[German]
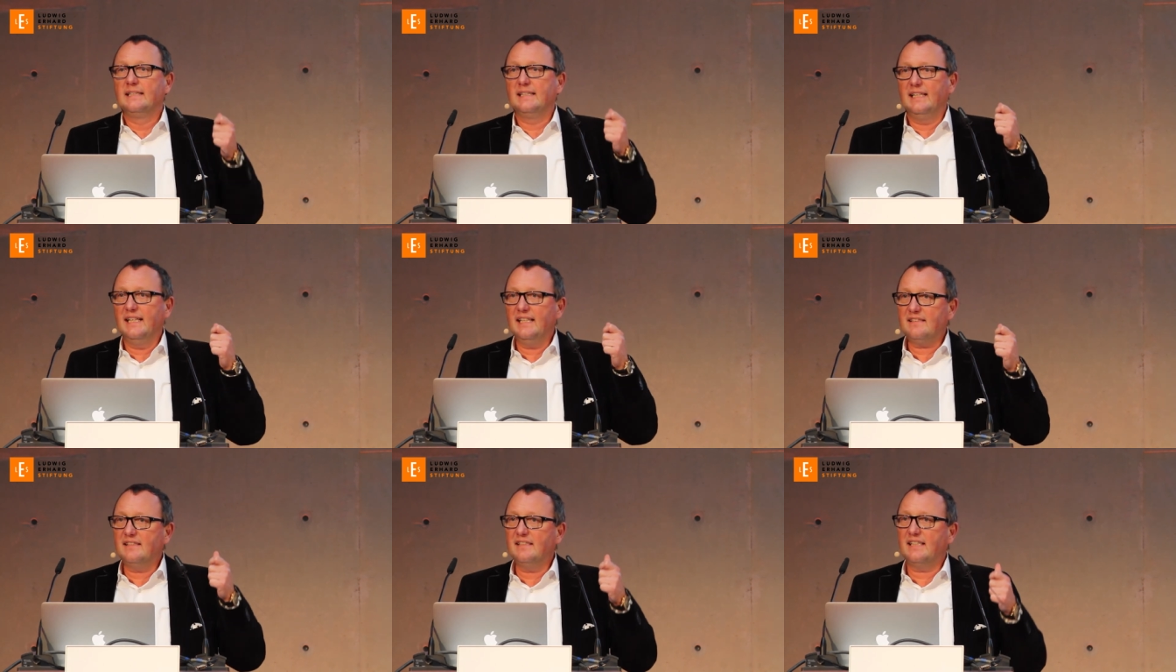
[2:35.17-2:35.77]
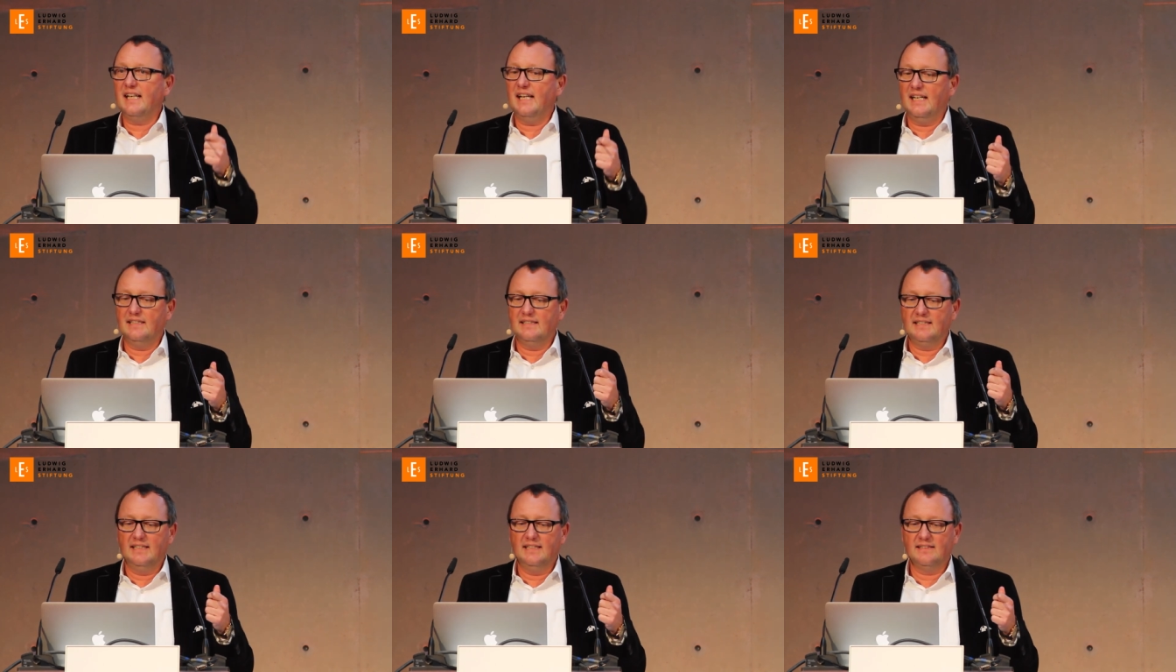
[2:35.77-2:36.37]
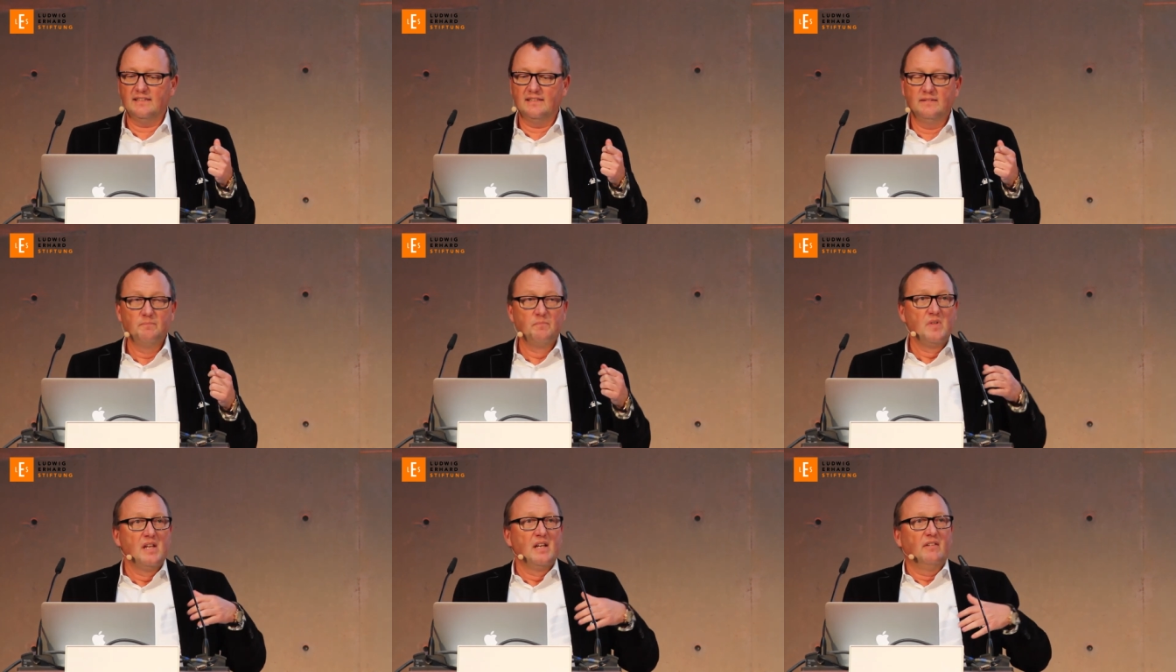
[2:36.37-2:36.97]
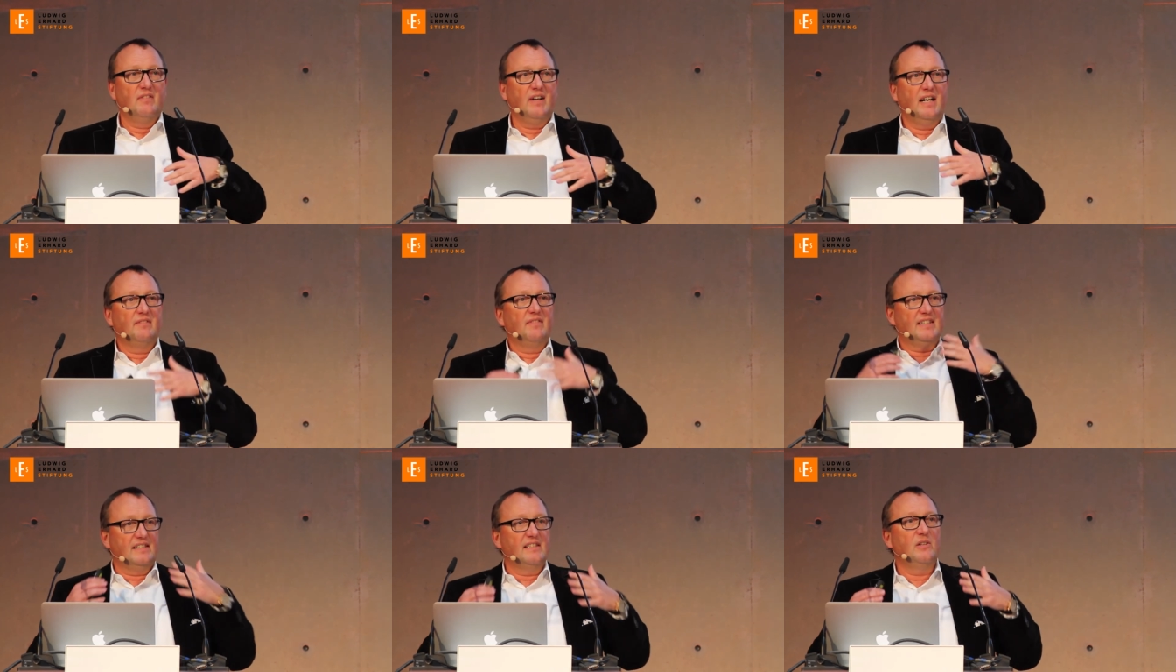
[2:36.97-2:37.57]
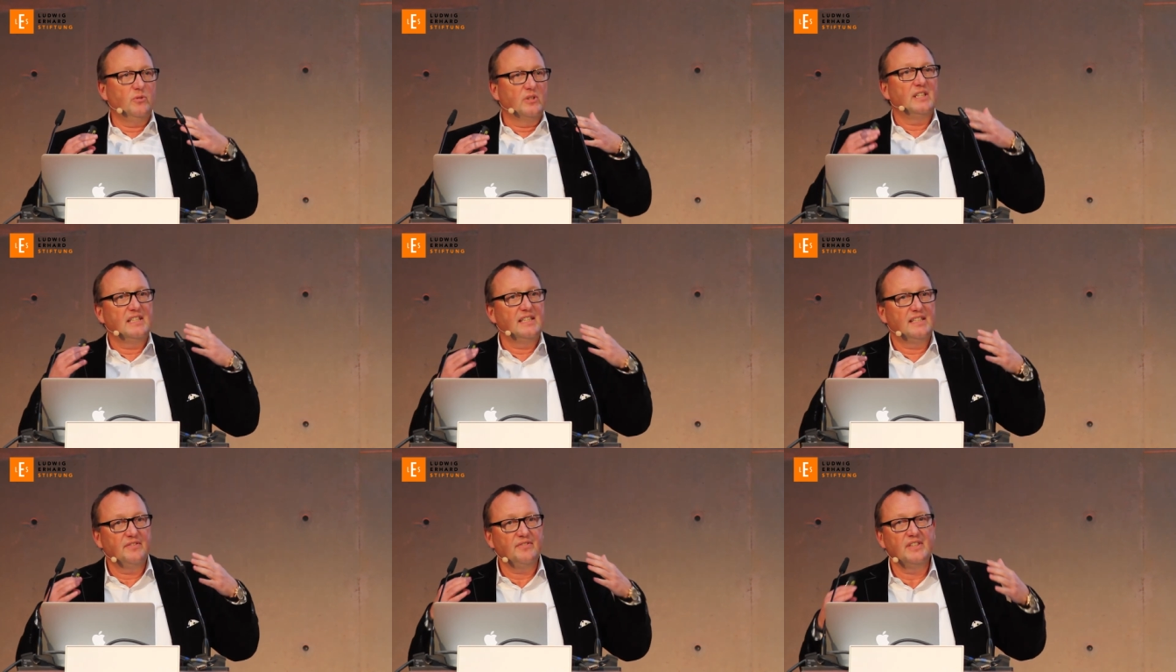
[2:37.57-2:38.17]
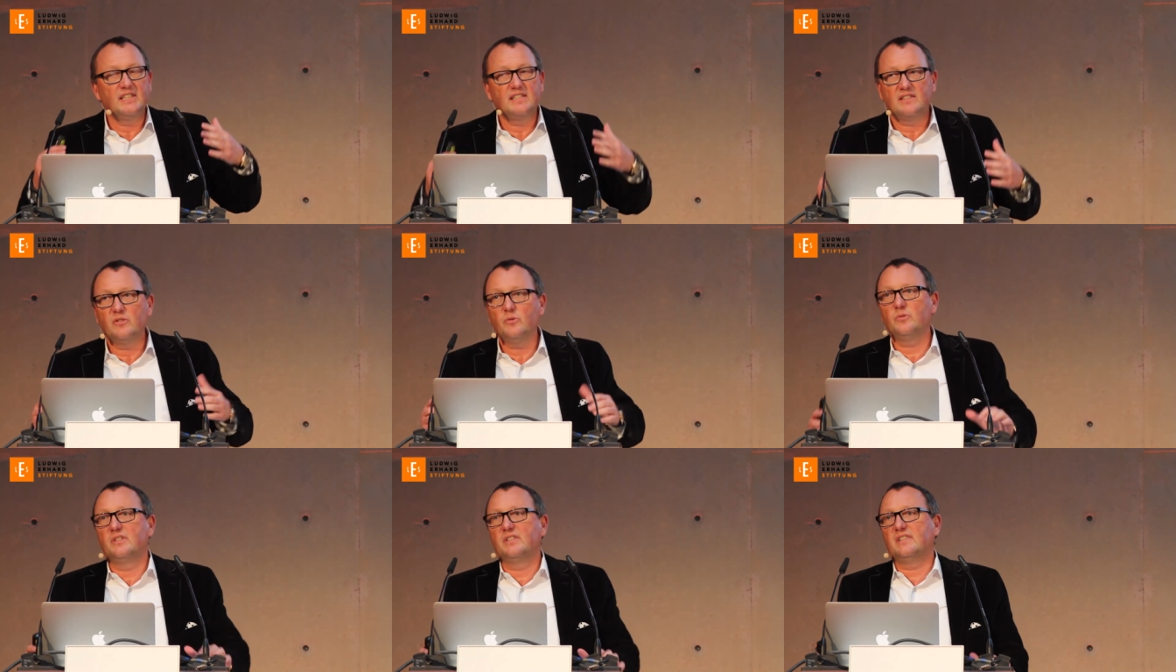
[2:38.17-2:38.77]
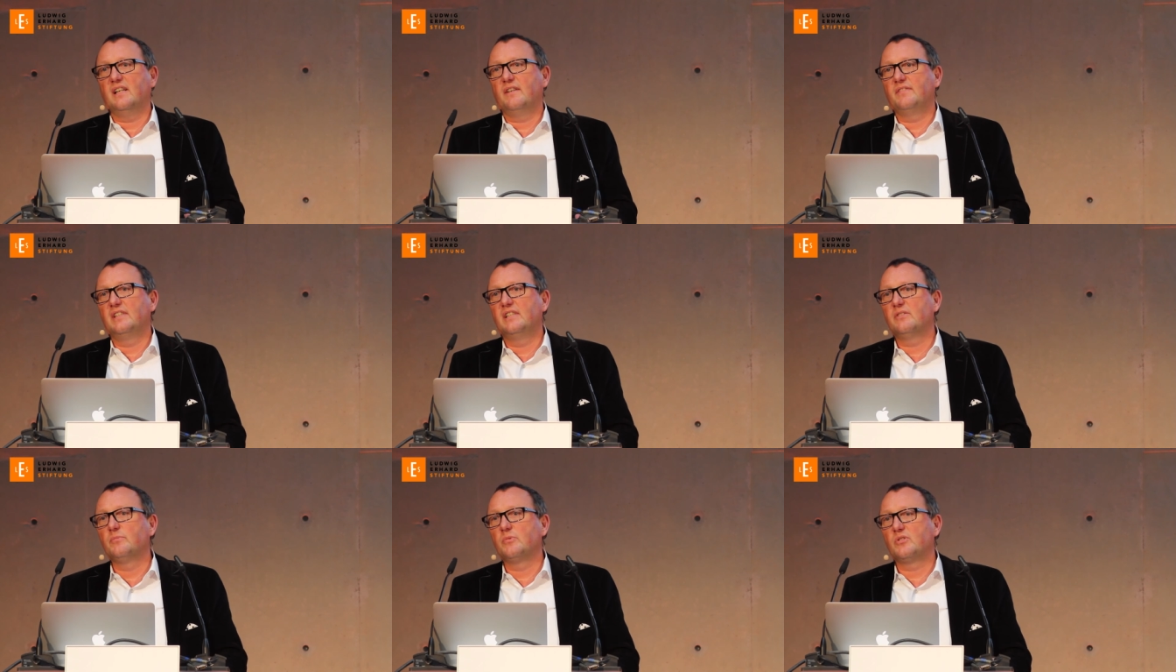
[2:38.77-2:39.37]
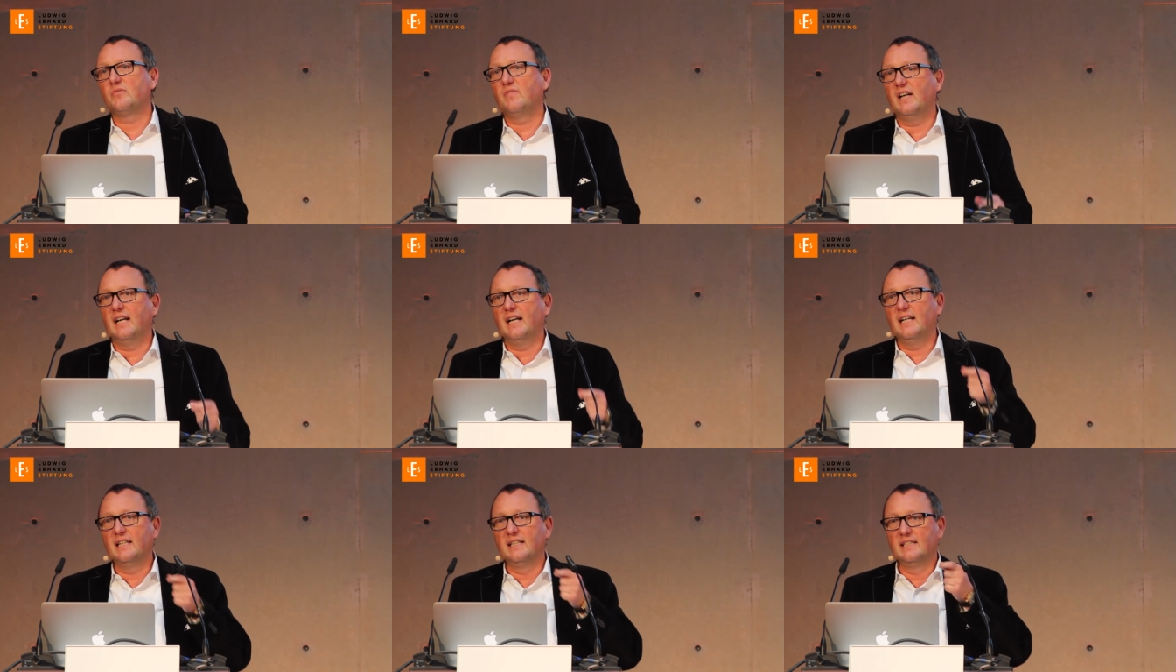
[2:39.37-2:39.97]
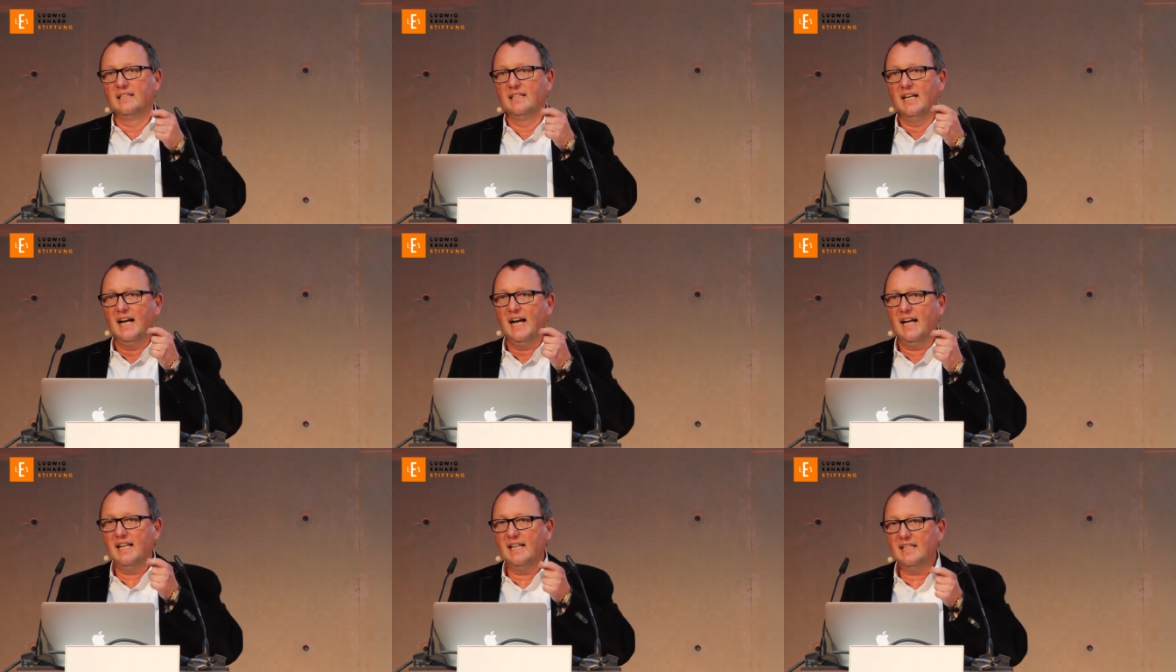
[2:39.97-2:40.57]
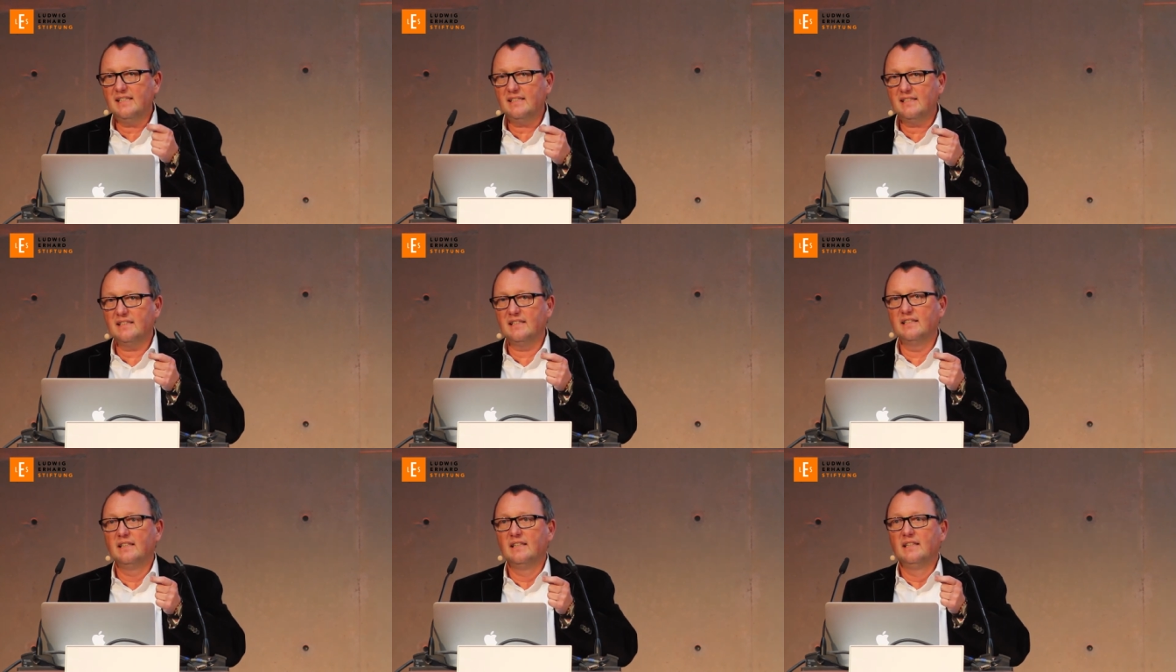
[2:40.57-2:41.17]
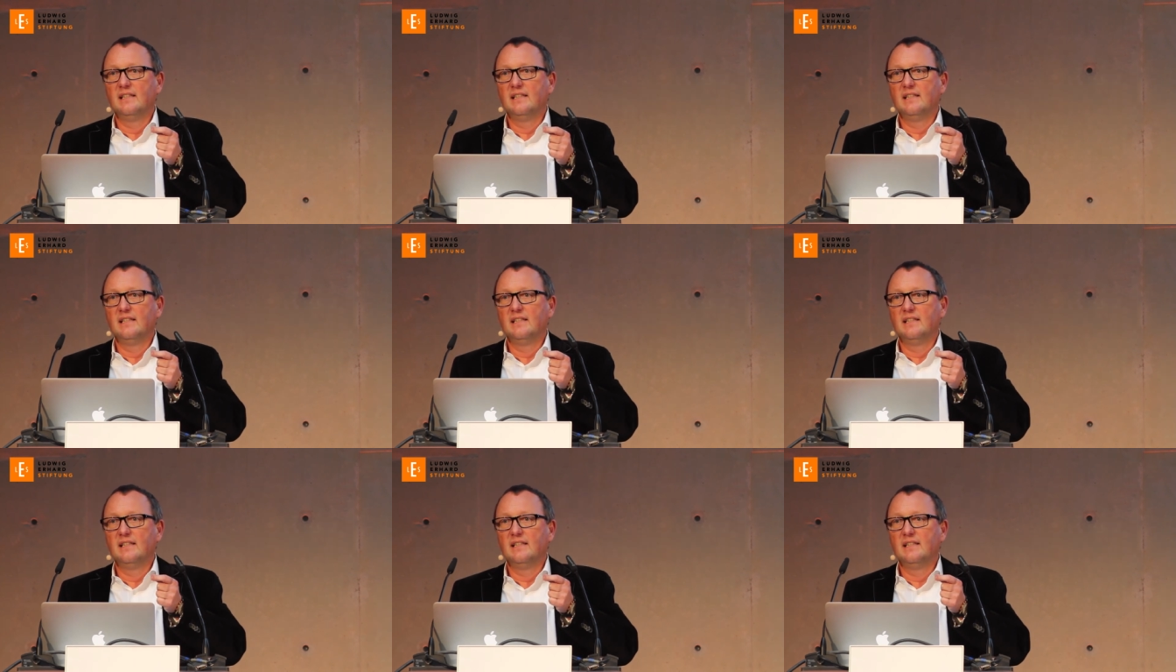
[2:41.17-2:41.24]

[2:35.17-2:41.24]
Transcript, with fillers: Die erste Kernthese war, was, oder die Definition des Darwinismus war, alles,